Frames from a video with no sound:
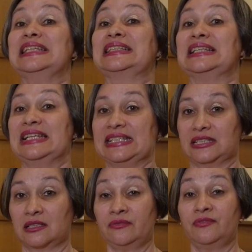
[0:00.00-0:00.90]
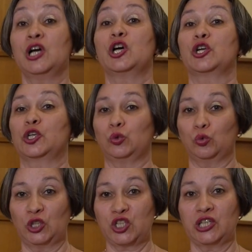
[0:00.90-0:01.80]
из лидеров
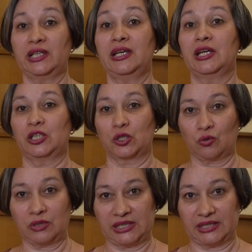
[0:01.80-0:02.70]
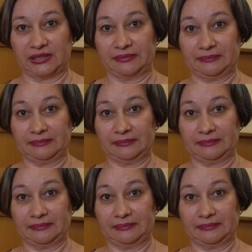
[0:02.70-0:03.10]
желудочной хирургии.